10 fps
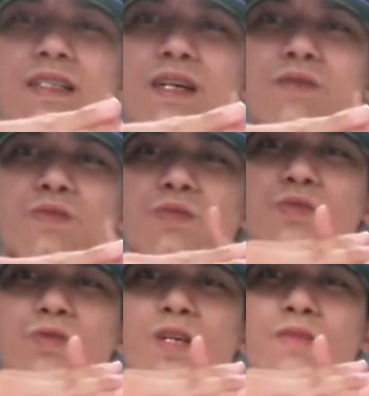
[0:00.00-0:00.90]
namin
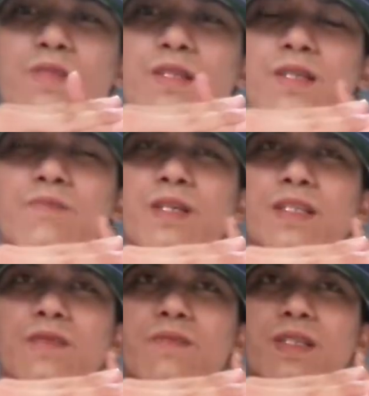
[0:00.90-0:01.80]
bunso namin hanggang
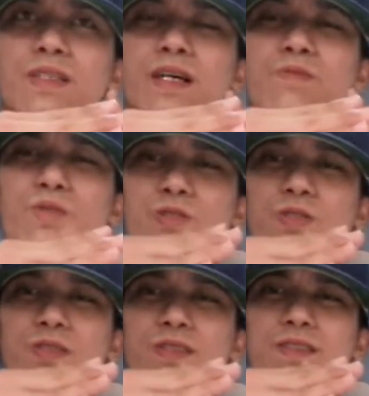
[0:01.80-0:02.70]

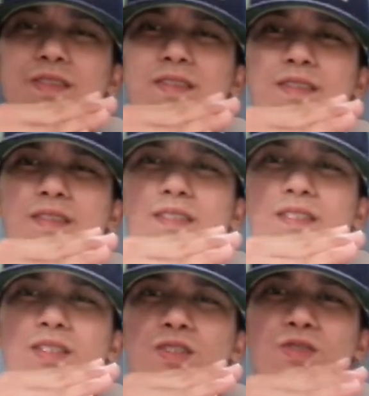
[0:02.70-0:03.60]
makatapos.
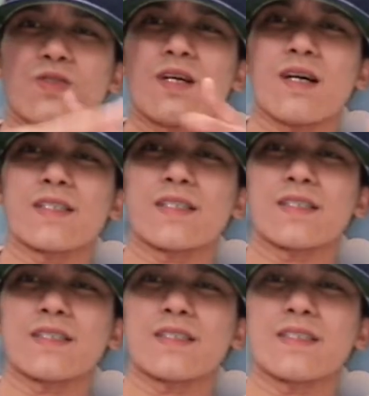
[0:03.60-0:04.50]
Yun ang
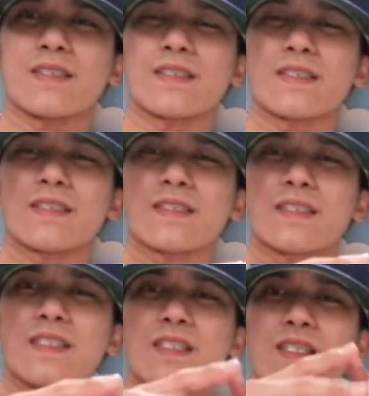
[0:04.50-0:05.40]

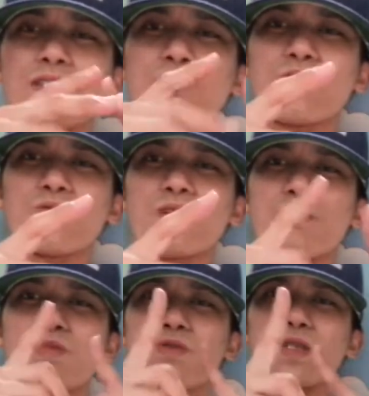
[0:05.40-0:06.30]
ito yung
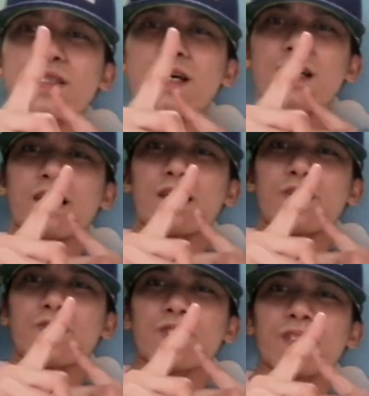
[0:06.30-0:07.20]
number one na
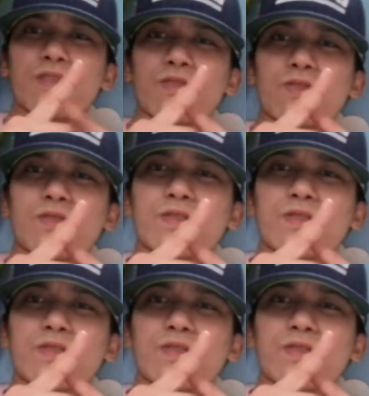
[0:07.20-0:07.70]
content ko.